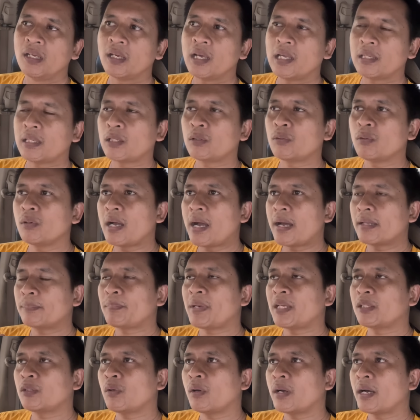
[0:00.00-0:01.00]
Kita tuh nggak
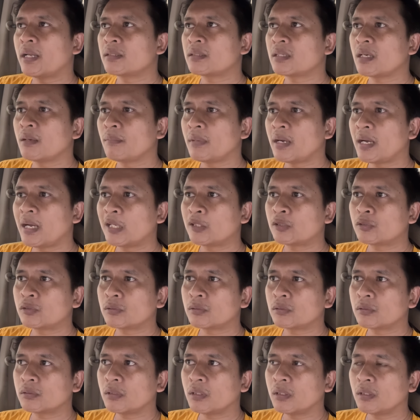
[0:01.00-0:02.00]
patokan sama
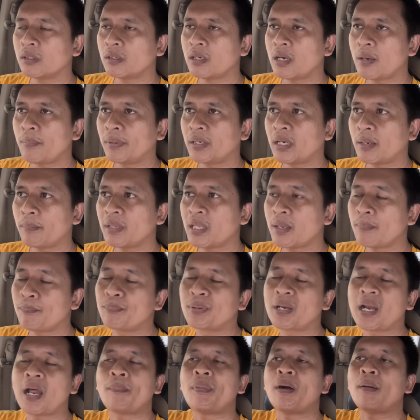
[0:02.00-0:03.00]
eh, apa namanya
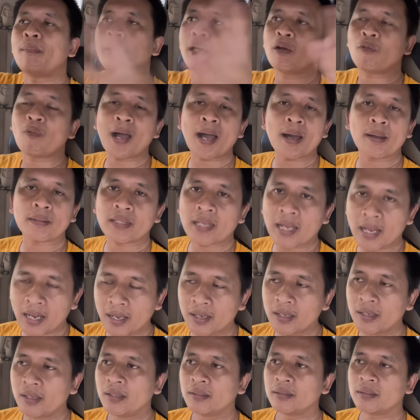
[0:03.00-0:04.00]
berapa
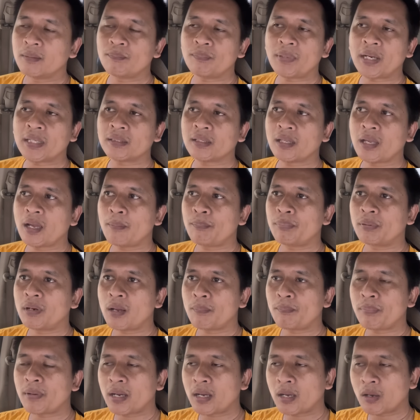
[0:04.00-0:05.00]
mewahnya tempatnya,
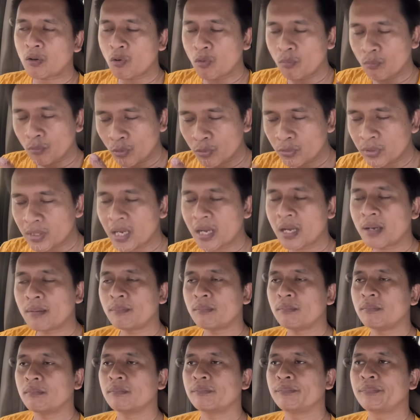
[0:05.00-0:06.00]
berapa
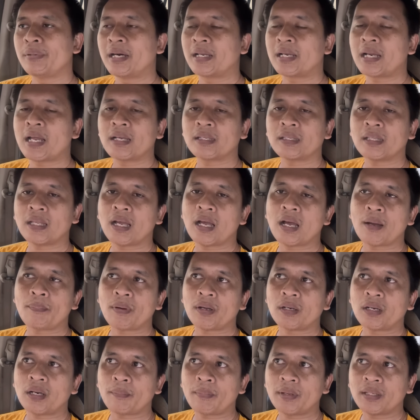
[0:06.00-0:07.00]
kumuhnya barangnya
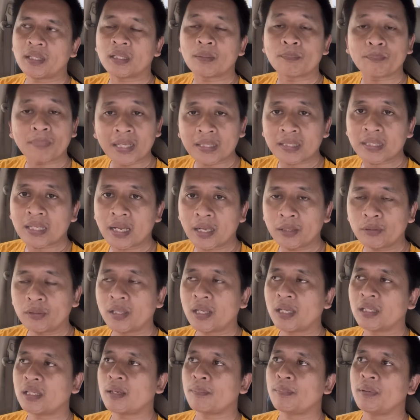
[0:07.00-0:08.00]
apa namanya tempatnya
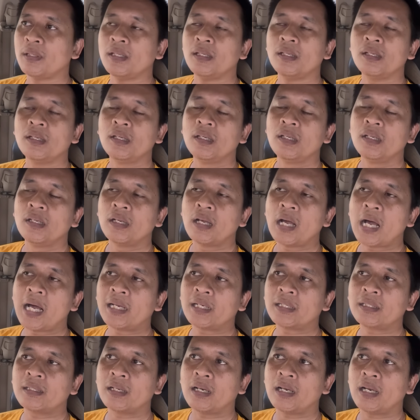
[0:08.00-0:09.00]
gitu ya. Tapi
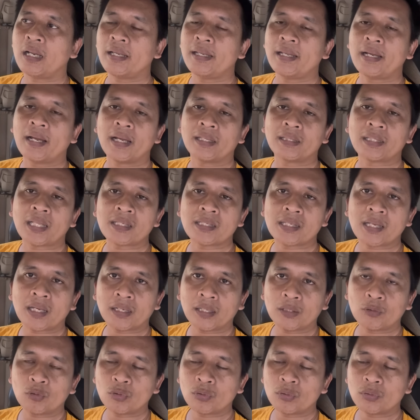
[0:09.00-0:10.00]
adalah yang kita
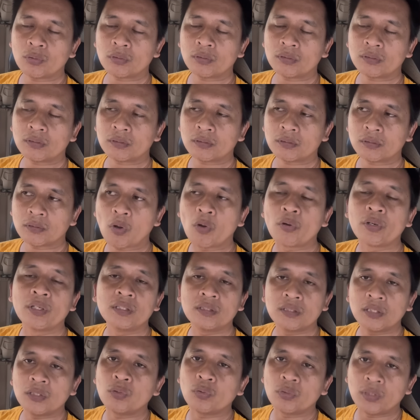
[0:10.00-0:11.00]
cari itu
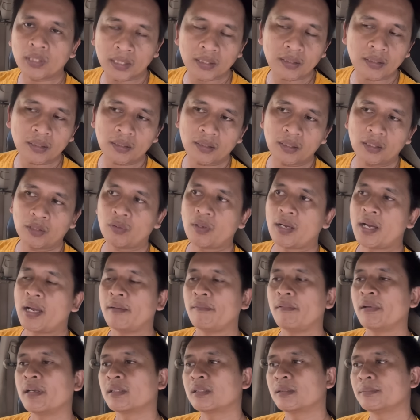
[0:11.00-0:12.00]
kondisi unit gitu
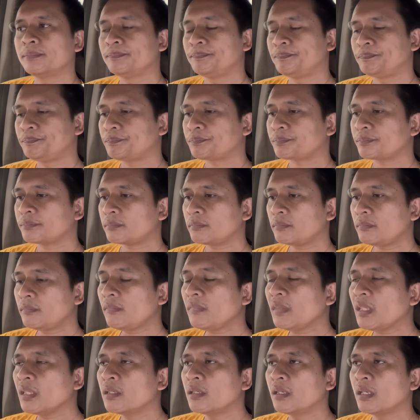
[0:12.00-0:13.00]
guys ah,
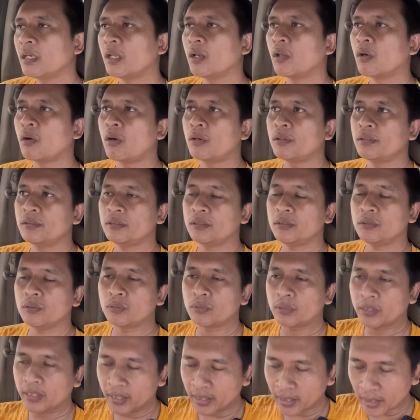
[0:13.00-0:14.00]
jadi kalau kondisi
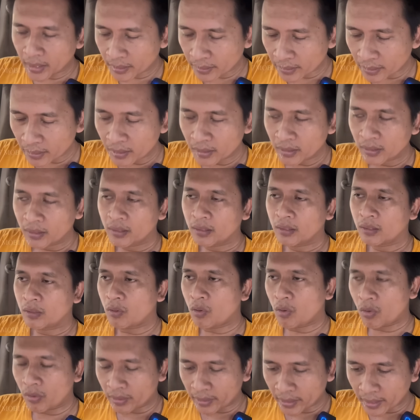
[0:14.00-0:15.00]
unit
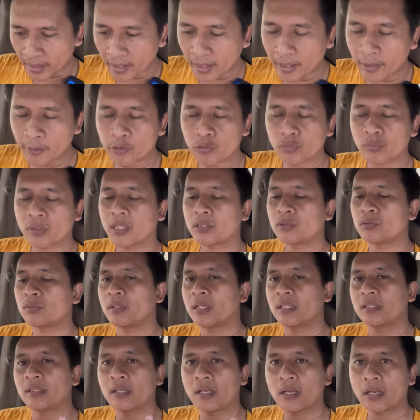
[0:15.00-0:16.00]
Oke,
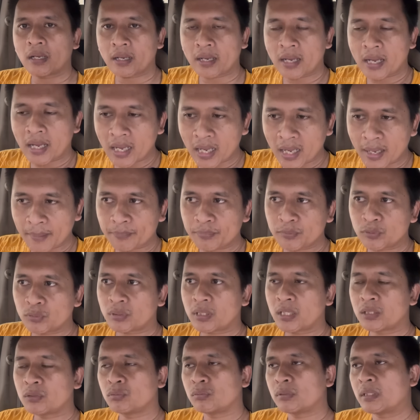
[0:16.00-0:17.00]
surat-surat lengkap,
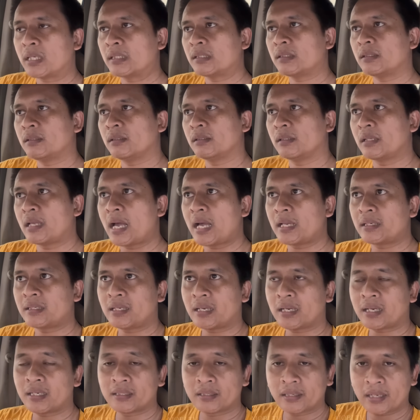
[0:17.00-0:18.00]
surat-surat tidak
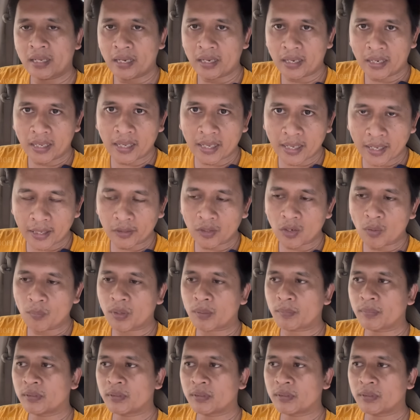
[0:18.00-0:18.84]
ada kendala, nomor